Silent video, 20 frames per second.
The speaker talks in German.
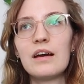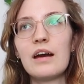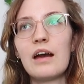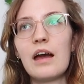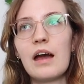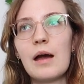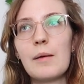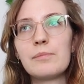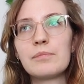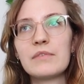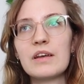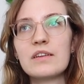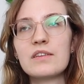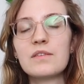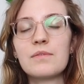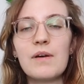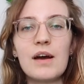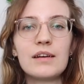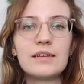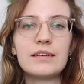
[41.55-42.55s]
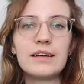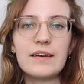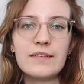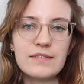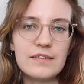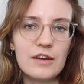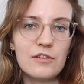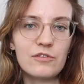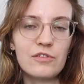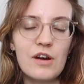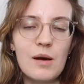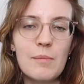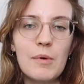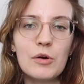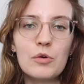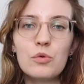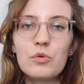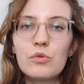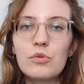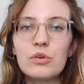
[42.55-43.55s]
Ähm, das waren gestern
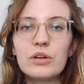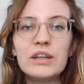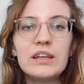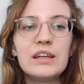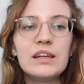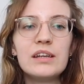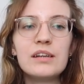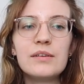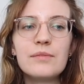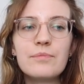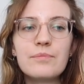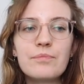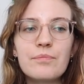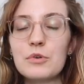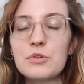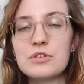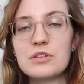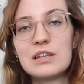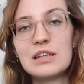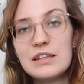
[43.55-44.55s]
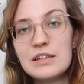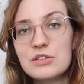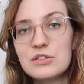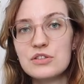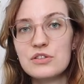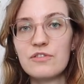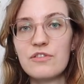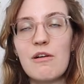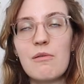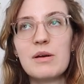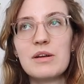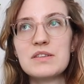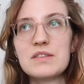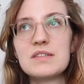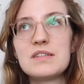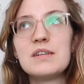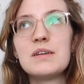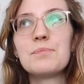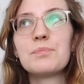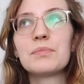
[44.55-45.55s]
Pharmakologie und klinische
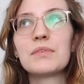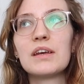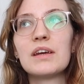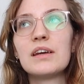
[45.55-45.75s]
Pharmazie.